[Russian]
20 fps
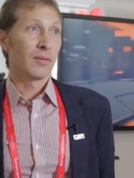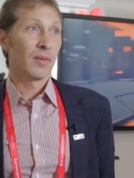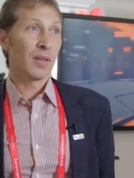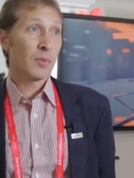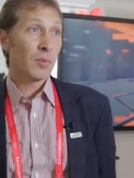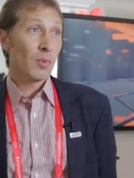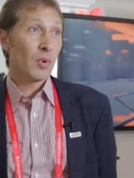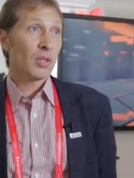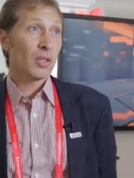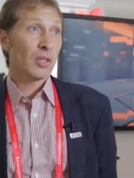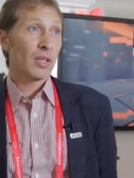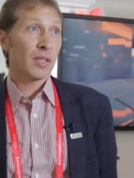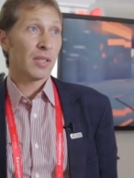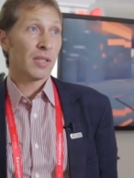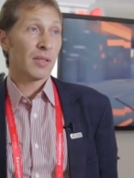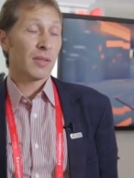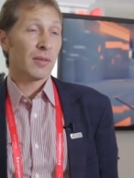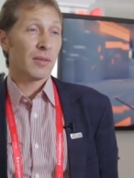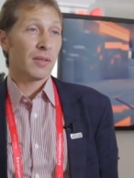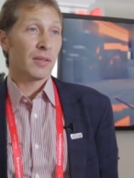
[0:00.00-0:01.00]

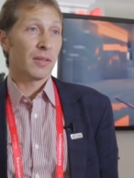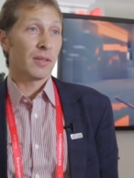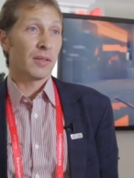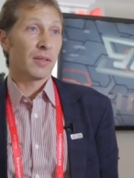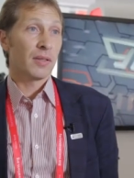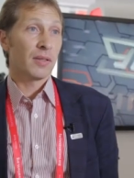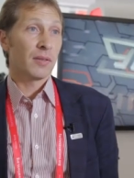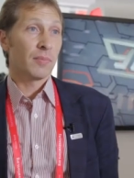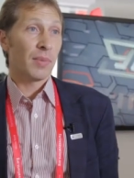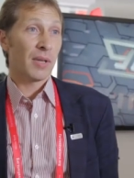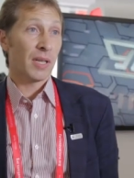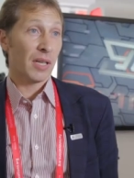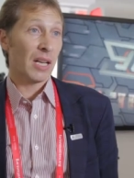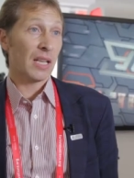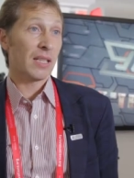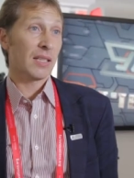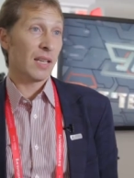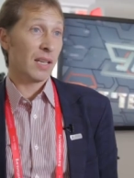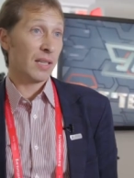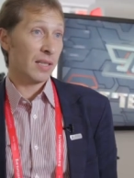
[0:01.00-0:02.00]
Возможность э,
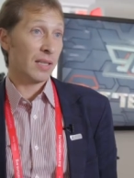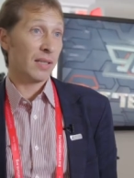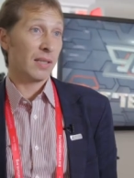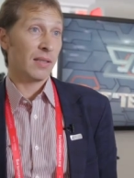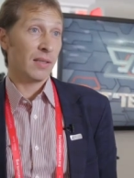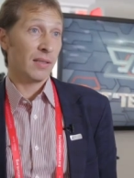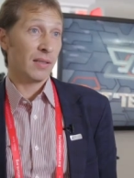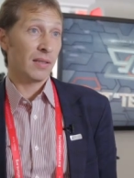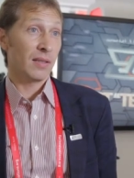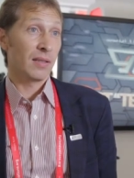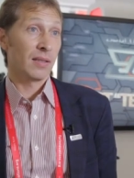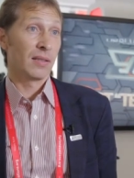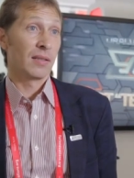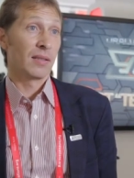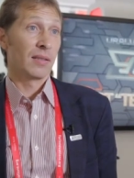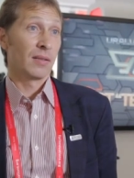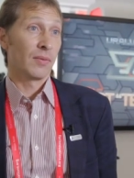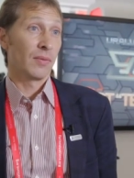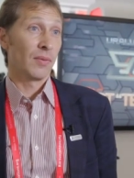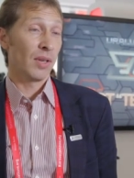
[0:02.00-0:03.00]
показать
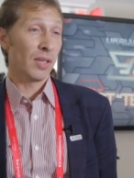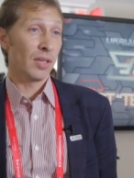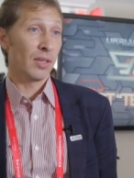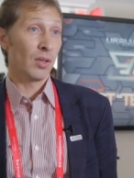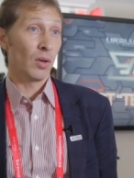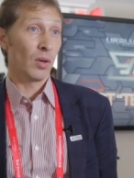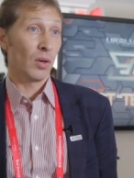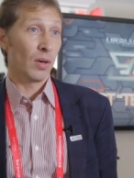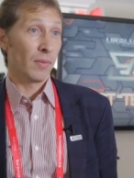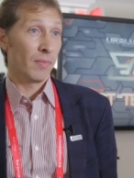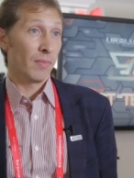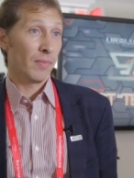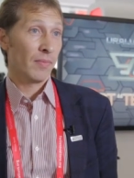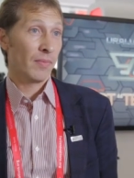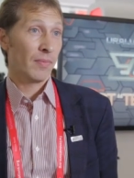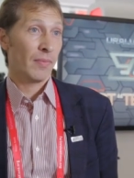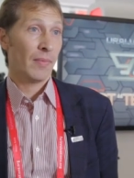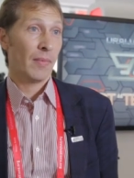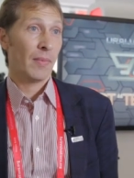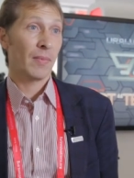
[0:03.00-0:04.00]
видео
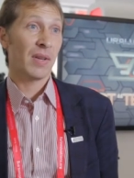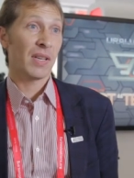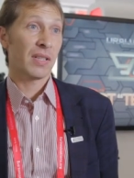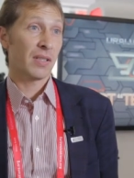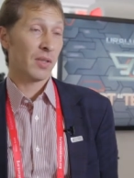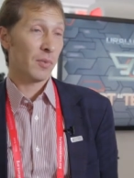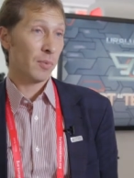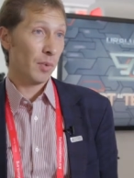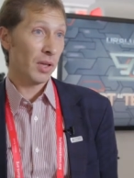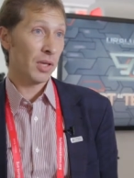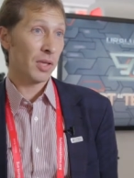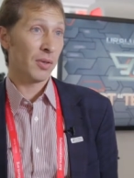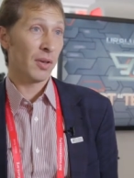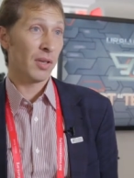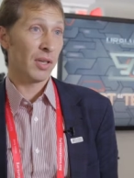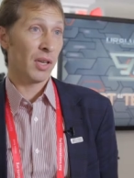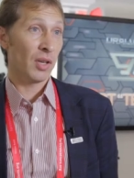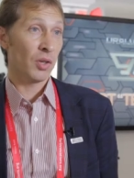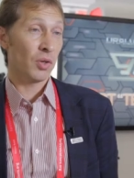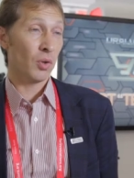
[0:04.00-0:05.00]
без
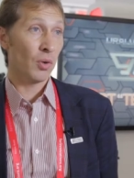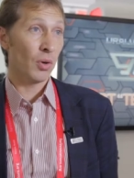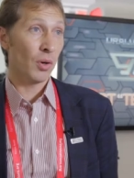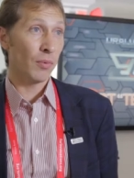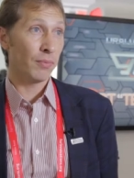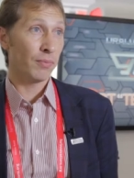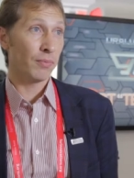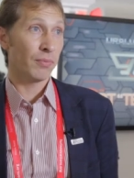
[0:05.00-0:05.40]
использования очков